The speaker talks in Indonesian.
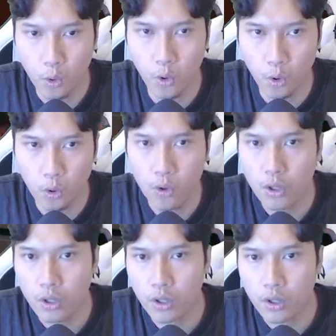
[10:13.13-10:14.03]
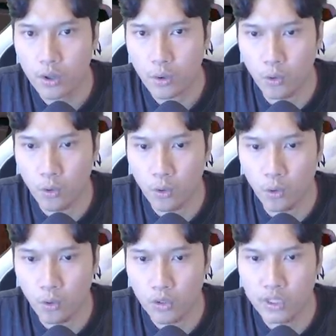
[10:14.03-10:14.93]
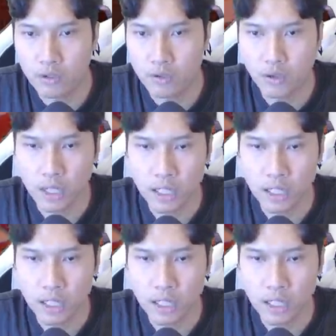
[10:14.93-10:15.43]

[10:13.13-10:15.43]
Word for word: uh. Uh, uh, gitu-gitu doang.